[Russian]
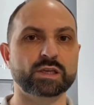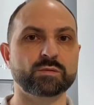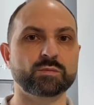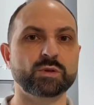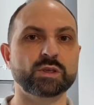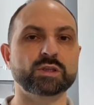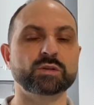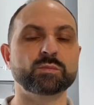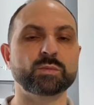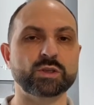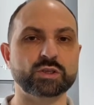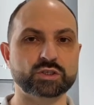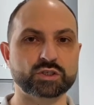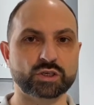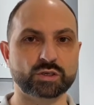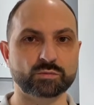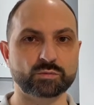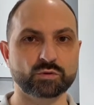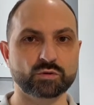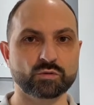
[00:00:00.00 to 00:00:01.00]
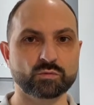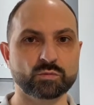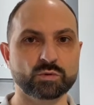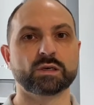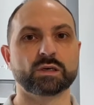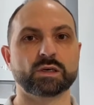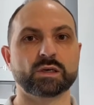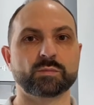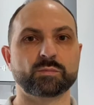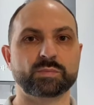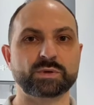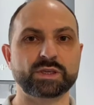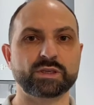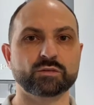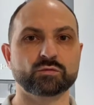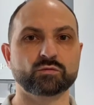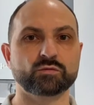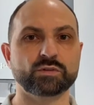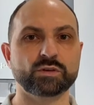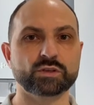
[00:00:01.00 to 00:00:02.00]
имеет меньший объем, а
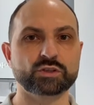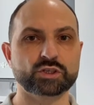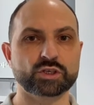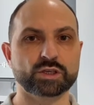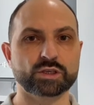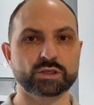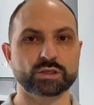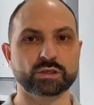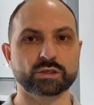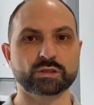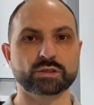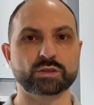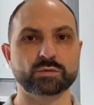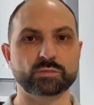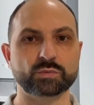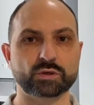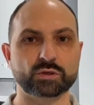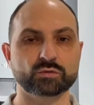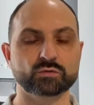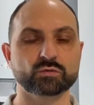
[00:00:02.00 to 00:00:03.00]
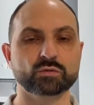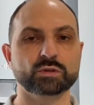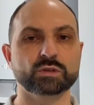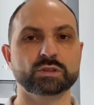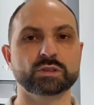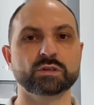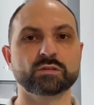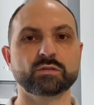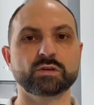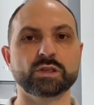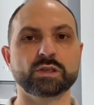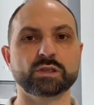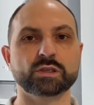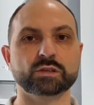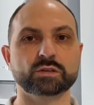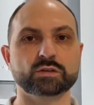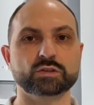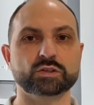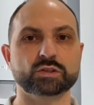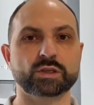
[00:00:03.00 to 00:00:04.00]
при увеличении температуры
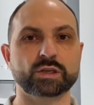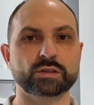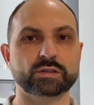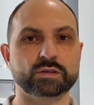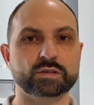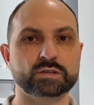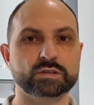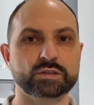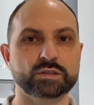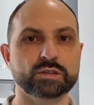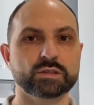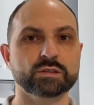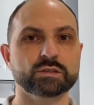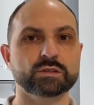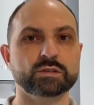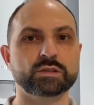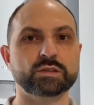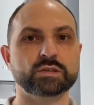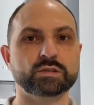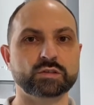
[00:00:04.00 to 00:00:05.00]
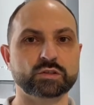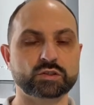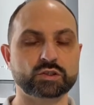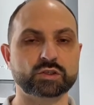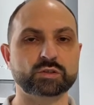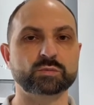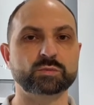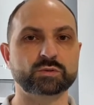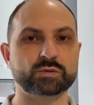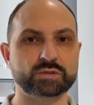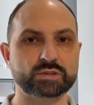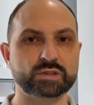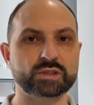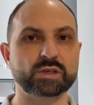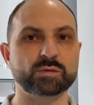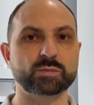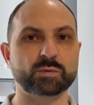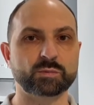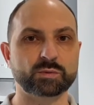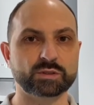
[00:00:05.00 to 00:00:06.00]
давление начинает расти и излишек
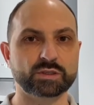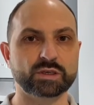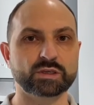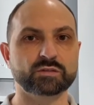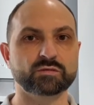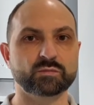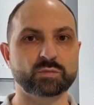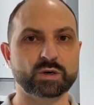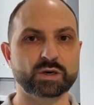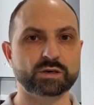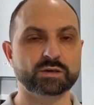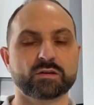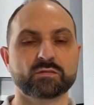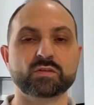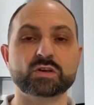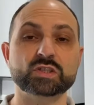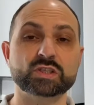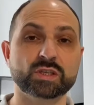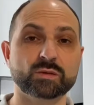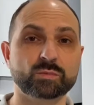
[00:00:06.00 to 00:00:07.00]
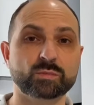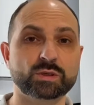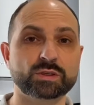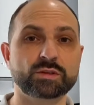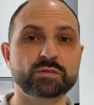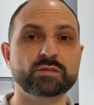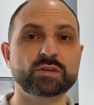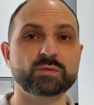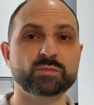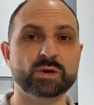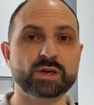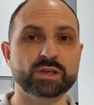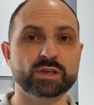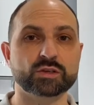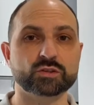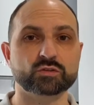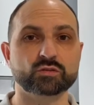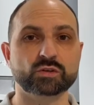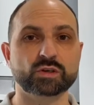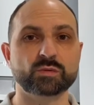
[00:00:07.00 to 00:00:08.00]
теплоносителя попадает в бак. Важно обратить
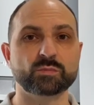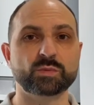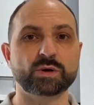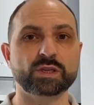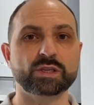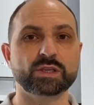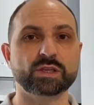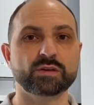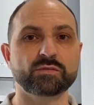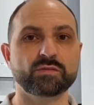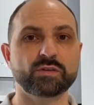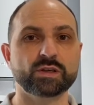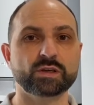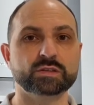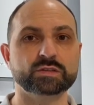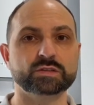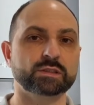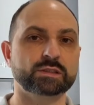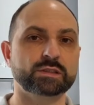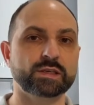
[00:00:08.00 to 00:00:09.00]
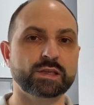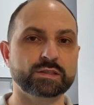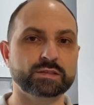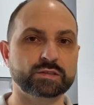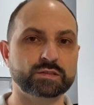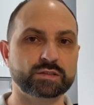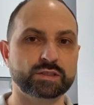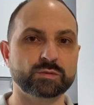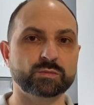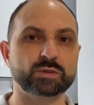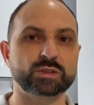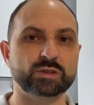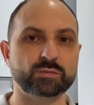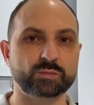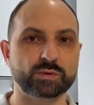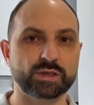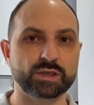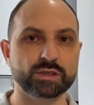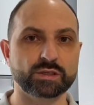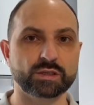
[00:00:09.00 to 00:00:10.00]
внимание, что компания Reflex для систем
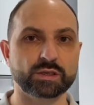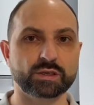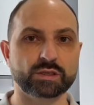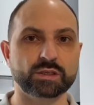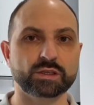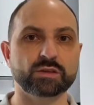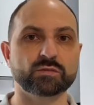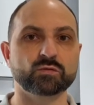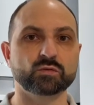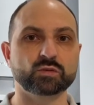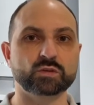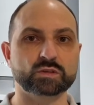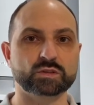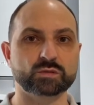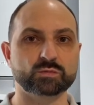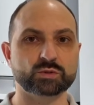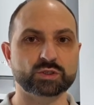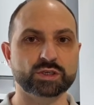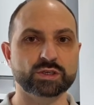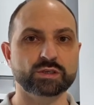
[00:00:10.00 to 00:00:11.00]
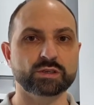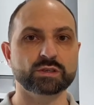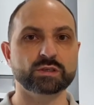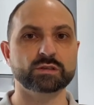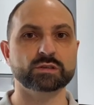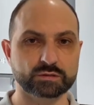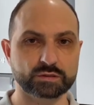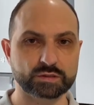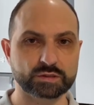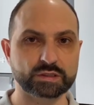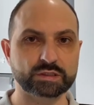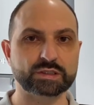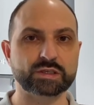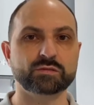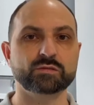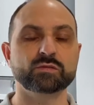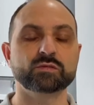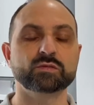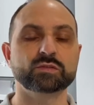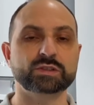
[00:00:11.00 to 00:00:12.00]
отопления и водоснабжения
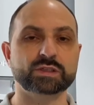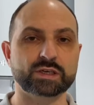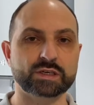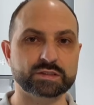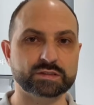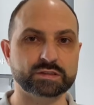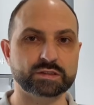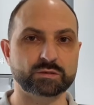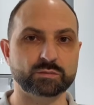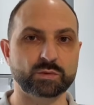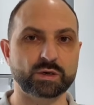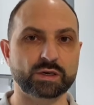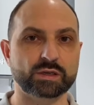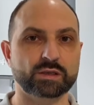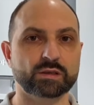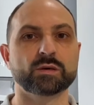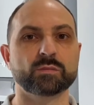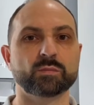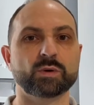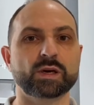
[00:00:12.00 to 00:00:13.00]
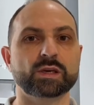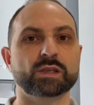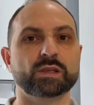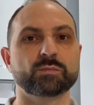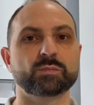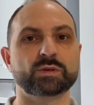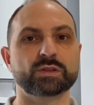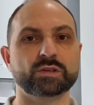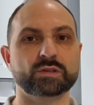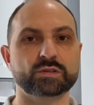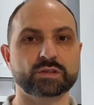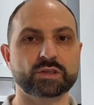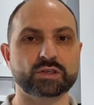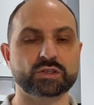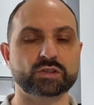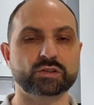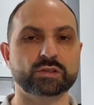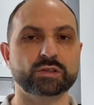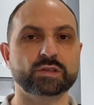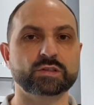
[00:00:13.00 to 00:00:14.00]
изготавливают разные баки. Баки
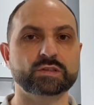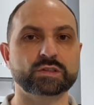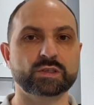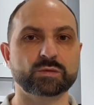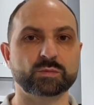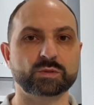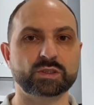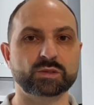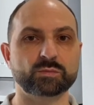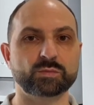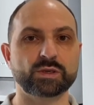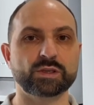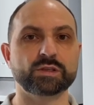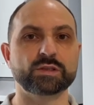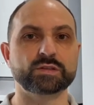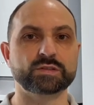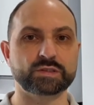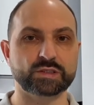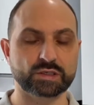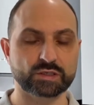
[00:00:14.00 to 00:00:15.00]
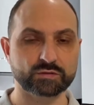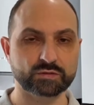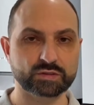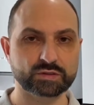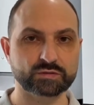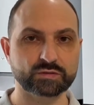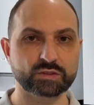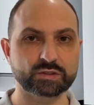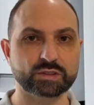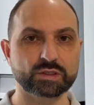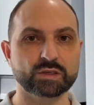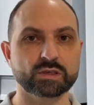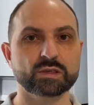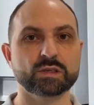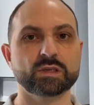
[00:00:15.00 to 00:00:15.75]
предназначены для систем отопления серого цвета,